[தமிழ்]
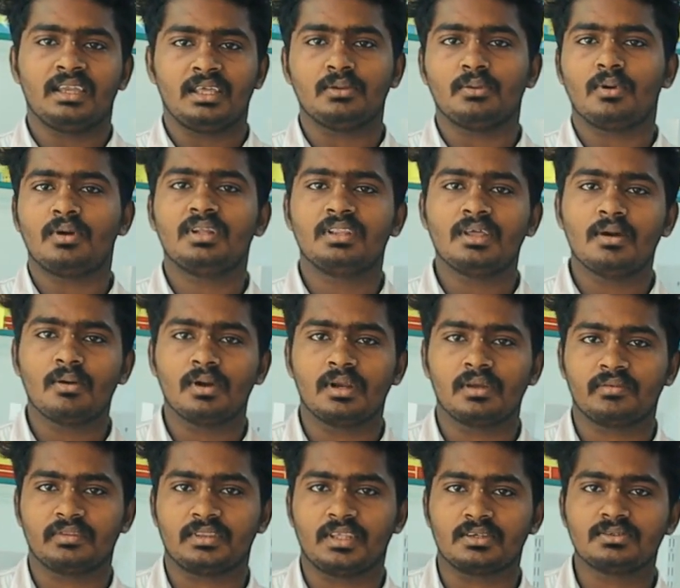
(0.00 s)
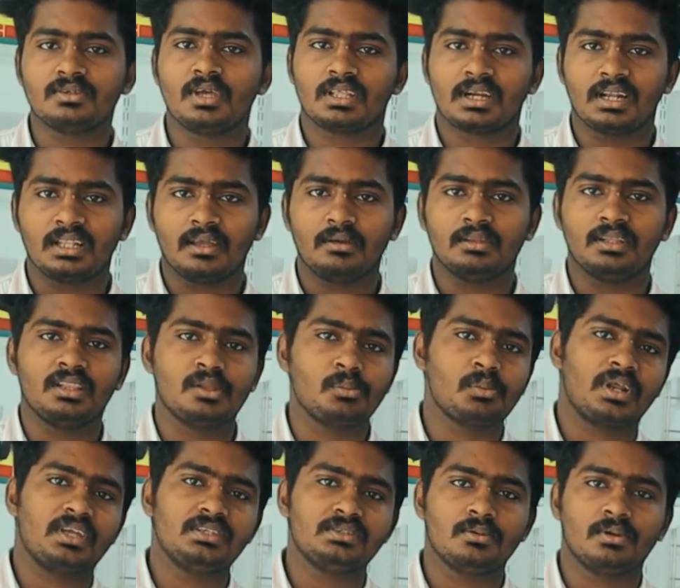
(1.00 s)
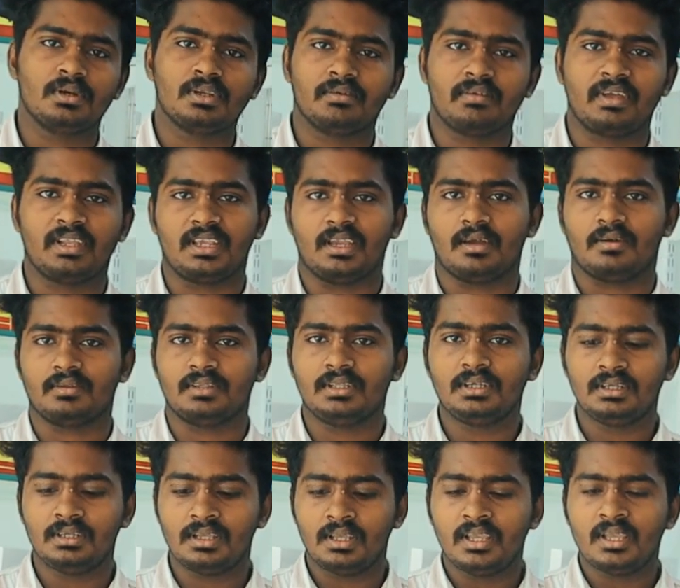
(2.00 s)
இது ஒன்று தான் உங்களுக்கு வித்தியாசம் அதனால தான் வந்து அந்த ப்ரைஸ் உங்களுக்கு வேரி ஆகுது